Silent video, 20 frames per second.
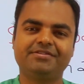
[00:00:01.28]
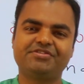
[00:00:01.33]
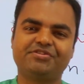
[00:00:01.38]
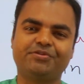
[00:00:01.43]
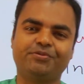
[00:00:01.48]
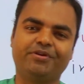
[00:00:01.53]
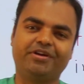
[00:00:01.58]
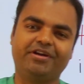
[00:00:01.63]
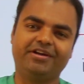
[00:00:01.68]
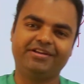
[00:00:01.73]
सो
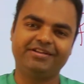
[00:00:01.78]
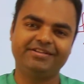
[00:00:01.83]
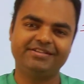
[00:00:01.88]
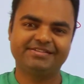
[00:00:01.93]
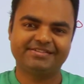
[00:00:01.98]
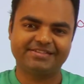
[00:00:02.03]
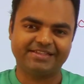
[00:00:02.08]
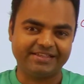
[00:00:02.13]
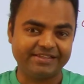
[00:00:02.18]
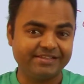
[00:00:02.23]
so
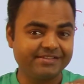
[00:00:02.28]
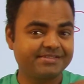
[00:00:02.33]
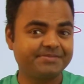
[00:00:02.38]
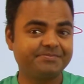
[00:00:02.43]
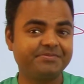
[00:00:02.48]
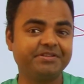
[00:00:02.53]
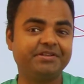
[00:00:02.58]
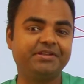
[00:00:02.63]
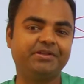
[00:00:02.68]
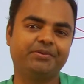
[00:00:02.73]
गाइज इस
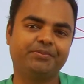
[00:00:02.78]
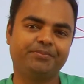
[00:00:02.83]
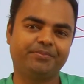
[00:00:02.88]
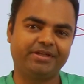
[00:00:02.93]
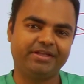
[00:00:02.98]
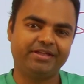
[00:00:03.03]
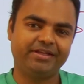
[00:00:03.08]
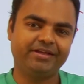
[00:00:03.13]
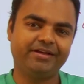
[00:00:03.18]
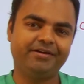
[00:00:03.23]
वीडियो
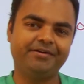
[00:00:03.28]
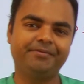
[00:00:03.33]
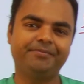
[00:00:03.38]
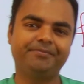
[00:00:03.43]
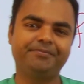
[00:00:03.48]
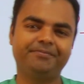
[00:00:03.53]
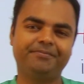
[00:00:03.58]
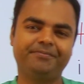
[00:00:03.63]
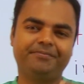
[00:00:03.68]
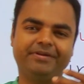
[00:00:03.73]
में हम
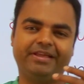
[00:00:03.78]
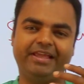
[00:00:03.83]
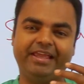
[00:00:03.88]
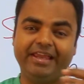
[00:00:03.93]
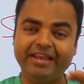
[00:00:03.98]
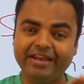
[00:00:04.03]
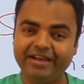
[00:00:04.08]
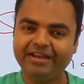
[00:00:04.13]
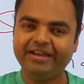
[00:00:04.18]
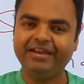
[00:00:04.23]

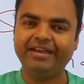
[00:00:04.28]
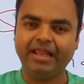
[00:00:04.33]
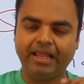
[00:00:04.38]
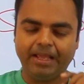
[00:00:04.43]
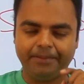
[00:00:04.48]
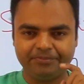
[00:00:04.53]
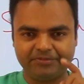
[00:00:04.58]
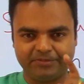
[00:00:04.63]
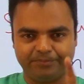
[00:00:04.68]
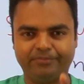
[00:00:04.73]
इन
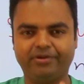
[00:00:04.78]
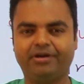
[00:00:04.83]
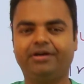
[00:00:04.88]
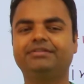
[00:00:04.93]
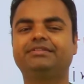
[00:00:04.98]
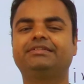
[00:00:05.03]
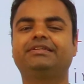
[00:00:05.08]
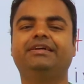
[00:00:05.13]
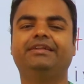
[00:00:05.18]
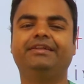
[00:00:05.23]
डेप्थ
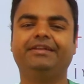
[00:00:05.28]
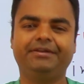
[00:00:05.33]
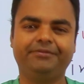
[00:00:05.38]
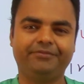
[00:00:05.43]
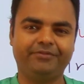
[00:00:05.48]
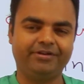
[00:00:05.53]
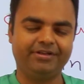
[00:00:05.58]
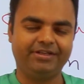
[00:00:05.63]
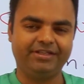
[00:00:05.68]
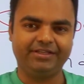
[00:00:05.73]
बात करने
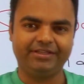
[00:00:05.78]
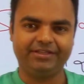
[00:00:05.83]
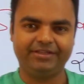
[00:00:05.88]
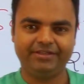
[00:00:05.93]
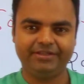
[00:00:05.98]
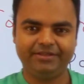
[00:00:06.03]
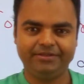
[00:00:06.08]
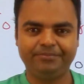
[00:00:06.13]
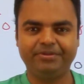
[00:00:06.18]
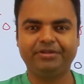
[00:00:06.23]
वाले हैं
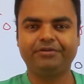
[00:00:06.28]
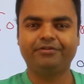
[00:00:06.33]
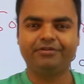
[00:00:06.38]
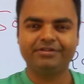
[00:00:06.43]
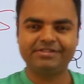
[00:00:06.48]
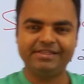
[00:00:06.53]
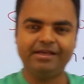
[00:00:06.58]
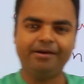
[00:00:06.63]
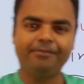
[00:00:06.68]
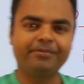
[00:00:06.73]

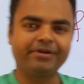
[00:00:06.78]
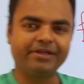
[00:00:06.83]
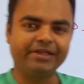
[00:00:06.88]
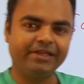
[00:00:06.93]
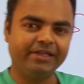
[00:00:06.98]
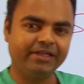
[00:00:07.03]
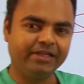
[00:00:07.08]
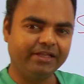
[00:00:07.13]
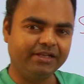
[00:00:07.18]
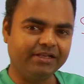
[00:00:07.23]
बिकॉज ये
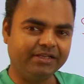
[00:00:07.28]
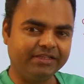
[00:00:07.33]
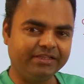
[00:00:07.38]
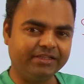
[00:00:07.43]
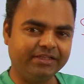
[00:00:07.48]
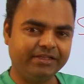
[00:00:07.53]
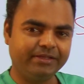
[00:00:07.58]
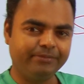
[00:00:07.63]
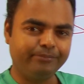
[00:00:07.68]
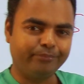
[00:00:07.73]
आपके
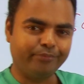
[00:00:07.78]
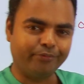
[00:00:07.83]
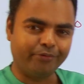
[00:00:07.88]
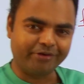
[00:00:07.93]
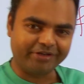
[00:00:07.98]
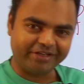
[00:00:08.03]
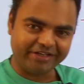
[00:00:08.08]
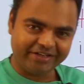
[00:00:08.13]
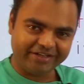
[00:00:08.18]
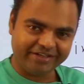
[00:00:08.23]
लिए
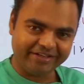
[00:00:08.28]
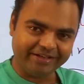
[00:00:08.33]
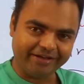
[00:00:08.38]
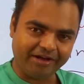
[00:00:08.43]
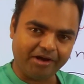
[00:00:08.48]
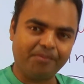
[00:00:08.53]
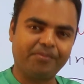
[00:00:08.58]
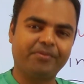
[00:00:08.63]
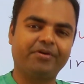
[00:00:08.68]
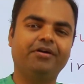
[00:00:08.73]
इम्पॉर्टेंट है
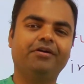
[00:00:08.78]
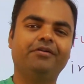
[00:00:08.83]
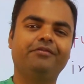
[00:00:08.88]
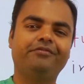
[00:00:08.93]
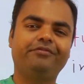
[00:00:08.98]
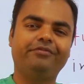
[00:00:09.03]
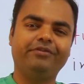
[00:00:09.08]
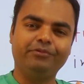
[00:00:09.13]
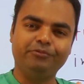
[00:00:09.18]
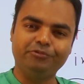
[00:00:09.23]
आपका
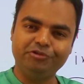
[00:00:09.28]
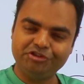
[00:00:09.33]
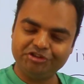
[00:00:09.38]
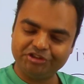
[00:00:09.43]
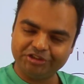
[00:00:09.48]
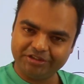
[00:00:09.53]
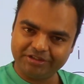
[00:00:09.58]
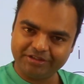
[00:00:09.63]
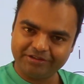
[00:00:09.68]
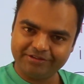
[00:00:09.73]

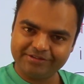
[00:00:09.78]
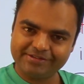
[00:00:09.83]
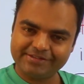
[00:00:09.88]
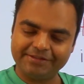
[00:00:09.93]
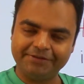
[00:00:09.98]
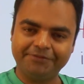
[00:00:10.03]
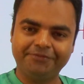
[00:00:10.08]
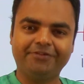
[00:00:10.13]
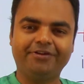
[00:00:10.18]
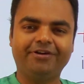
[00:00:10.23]
फ्यूचर का
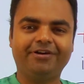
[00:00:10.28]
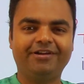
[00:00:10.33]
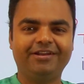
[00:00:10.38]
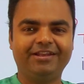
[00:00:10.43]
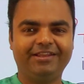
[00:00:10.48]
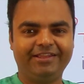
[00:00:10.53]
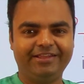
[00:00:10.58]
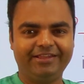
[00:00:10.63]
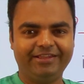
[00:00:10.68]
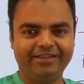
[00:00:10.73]
सवाल
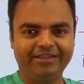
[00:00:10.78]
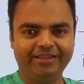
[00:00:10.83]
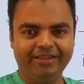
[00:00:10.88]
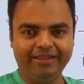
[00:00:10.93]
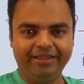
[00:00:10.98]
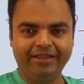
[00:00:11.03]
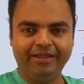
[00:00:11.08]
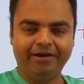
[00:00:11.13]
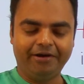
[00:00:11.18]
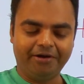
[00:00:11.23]
है
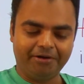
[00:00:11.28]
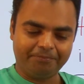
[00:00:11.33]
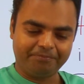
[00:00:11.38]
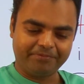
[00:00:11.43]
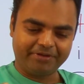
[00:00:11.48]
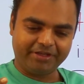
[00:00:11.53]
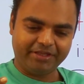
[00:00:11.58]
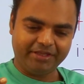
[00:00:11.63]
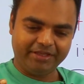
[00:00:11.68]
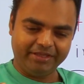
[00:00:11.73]

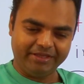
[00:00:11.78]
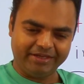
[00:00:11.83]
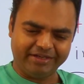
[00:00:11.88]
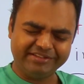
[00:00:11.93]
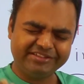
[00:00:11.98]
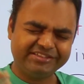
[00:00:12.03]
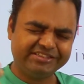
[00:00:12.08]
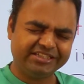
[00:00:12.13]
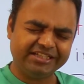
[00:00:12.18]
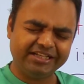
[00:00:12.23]
आपके
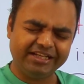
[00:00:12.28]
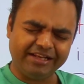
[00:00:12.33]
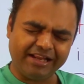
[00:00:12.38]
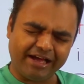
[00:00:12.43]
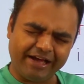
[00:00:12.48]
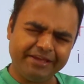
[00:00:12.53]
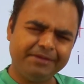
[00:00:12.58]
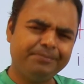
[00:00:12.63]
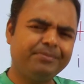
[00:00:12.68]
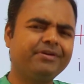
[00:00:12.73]
अच्छे
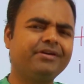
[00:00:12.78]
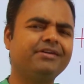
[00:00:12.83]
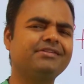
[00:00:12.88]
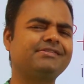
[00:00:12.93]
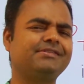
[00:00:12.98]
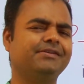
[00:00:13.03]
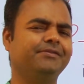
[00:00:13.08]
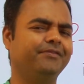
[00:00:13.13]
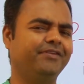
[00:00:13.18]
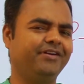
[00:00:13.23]
लाइफ का
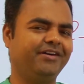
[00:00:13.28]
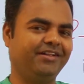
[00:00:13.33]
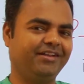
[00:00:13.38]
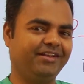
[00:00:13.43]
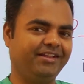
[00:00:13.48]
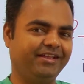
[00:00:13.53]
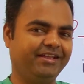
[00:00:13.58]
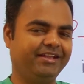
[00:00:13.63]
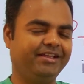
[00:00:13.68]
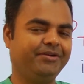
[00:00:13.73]
सवाल
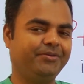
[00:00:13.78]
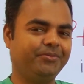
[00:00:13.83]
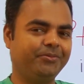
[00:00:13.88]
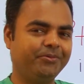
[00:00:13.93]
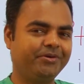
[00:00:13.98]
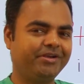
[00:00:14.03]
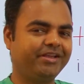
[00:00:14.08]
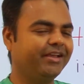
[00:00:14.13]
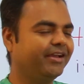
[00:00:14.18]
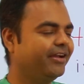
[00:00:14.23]
है
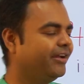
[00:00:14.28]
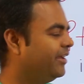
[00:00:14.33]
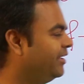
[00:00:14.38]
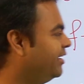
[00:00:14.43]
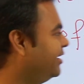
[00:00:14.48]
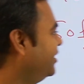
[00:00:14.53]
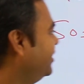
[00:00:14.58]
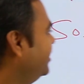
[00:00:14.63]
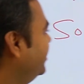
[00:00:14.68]
वो क्या है